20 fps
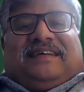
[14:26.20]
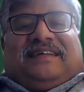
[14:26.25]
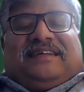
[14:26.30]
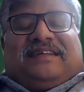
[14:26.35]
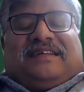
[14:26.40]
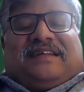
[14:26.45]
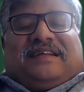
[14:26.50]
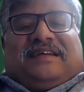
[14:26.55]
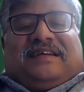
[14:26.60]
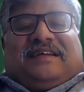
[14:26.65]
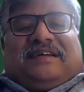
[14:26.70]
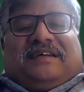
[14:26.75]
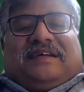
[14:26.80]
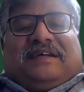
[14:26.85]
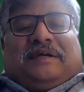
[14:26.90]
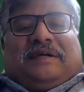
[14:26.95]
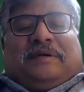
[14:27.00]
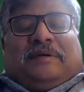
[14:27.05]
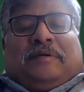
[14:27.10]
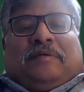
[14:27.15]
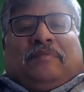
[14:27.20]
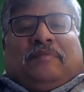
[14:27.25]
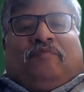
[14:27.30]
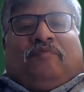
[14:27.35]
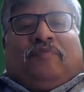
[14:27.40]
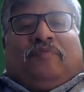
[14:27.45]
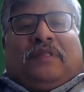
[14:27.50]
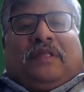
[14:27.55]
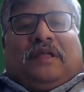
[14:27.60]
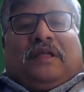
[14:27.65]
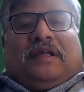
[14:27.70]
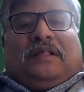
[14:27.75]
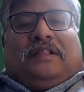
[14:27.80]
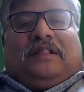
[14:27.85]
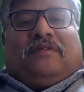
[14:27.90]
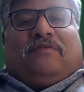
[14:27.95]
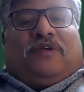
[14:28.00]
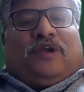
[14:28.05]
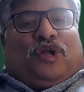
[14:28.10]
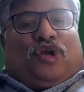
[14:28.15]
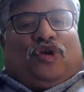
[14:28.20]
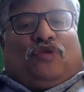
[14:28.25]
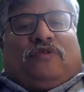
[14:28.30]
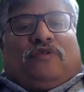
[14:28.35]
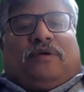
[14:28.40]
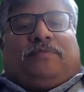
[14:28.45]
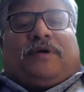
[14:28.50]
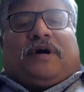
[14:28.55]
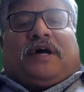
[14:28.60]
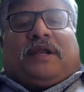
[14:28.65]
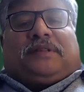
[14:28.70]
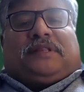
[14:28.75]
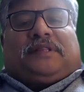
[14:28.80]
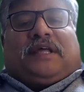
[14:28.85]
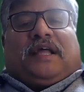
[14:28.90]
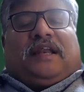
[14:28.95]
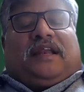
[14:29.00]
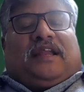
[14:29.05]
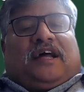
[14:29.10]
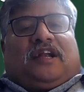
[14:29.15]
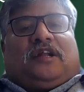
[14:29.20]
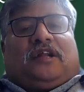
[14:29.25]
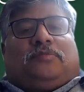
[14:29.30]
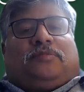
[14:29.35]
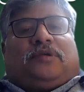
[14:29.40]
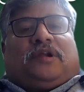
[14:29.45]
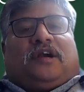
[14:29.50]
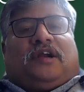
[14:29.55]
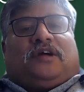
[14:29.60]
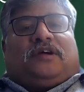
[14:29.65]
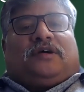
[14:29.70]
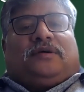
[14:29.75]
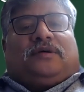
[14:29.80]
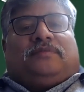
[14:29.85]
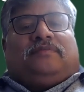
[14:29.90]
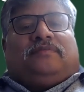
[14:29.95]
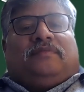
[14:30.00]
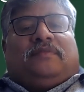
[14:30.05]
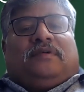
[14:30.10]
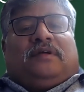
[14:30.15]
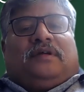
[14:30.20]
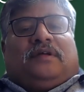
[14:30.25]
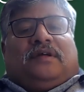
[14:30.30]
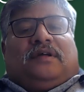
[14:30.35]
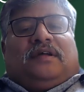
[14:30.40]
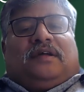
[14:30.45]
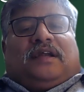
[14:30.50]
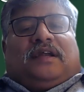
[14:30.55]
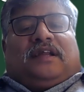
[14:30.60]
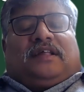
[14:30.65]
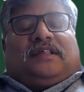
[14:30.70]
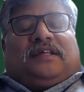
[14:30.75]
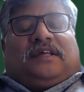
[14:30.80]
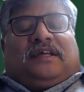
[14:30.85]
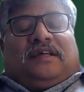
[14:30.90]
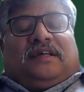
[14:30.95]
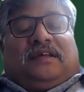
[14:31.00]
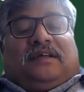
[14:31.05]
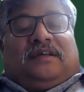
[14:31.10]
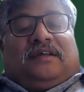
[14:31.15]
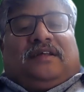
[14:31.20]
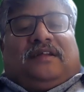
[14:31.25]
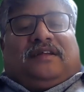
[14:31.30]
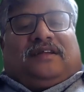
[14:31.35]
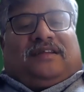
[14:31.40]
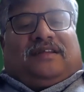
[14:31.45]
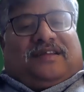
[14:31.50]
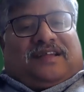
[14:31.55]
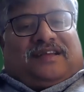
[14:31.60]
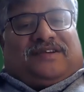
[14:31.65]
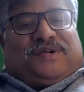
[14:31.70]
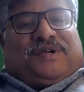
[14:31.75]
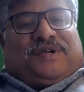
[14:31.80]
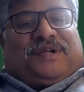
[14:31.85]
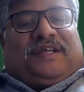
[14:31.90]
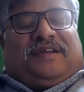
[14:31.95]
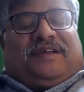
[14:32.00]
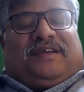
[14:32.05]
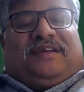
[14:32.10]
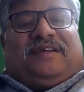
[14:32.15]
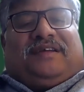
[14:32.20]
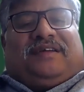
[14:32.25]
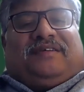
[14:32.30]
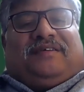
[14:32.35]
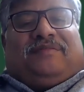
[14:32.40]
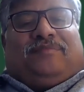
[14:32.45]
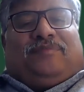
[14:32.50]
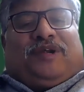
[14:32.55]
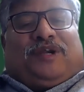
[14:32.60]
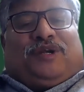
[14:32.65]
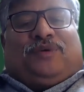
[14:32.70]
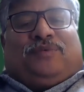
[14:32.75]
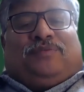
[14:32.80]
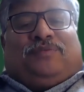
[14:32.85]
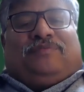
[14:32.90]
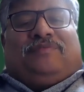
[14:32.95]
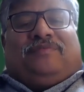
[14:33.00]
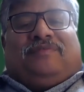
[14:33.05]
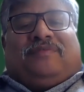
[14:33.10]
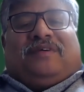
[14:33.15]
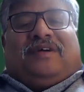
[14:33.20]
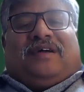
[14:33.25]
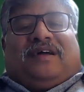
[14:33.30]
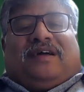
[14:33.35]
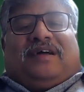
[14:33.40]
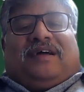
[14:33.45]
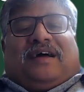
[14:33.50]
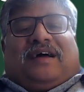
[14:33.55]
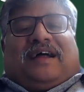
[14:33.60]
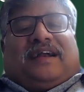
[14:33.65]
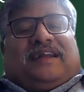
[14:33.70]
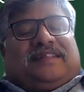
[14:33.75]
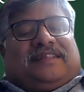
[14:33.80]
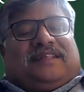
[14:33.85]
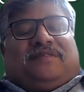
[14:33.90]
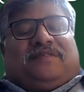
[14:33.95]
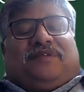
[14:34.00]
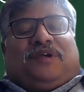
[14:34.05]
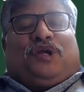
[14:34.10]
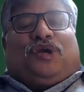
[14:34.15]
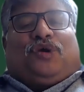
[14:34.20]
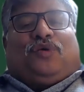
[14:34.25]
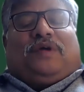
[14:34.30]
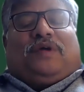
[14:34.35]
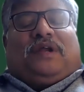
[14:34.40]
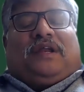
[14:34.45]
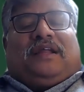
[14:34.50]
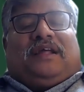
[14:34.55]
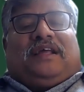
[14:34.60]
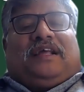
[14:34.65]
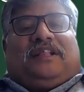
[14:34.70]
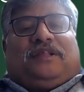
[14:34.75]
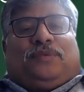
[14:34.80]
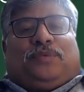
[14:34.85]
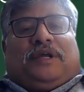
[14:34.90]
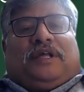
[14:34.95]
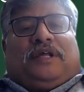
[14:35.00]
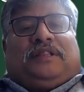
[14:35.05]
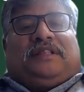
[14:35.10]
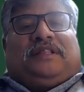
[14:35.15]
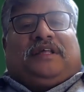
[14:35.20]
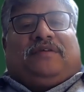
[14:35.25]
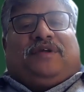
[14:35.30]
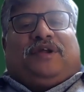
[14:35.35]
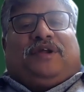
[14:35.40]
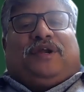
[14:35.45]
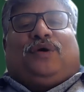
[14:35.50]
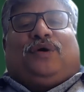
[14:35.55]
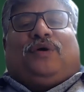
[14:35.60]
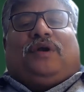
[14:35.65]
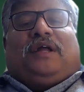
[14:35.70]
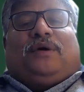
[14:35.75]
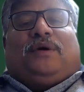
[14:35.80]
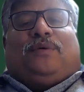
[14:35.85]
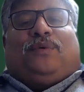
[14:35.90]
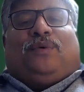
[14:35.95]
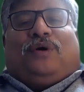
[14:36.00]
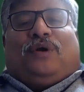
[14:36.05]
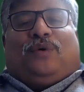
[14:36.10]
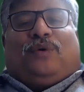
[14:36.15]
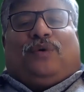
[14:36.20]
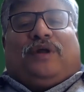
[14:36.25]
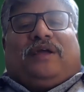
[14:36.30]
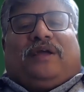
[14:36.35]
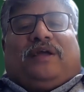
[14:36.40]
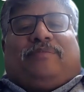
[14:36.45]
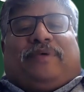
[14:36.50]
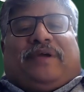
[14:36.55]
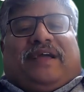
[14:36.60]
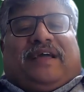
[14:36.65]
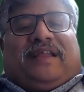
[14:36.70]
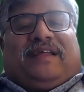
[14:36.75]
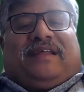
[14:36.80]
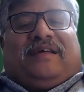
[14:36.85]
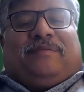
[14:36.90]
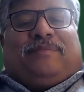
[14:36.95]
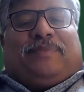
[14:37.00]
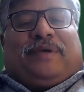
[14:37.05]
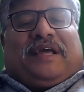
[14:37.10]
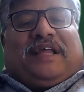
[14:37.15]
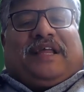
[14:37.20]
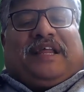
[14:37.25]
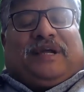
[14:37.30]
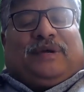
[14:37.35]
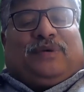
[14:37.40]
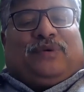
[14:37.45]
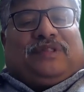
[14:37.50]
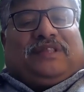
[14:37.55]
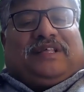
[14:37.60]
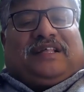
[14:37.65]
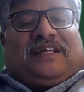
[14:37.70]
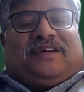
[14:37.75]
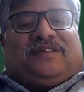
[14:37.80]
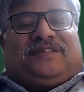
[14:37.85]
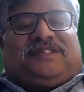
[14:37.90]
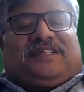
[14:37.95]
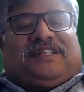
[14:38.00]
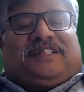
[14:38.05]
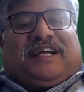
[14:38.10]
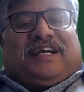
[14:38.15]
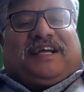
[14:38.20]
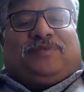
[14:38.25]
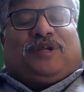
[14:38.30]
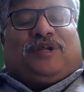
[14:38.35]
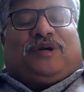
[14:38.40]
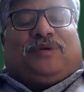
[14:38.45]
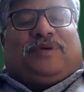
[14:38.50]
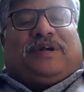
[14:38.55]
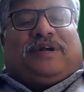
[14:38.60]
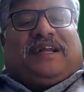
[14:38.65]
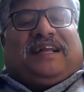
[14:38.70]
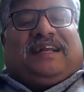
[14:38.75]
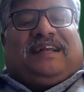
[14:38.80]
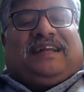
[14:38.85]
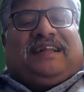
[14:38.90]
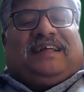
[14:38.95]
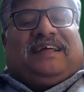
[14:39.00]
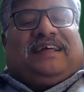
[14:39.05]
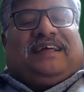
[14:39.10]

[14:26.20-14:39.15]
இன்று இந்த வீடியோவை பார்த்த எல்லா நண்பர்களுக்கும் எனது நன்றி மீண்டும் அடுத்த வீடியோவில் இது இந்த வீடியோவில் உங்களுடைய பெயர் பெயரை குறித்து ஏதாவது சந்தேகம் இருக்குமானால்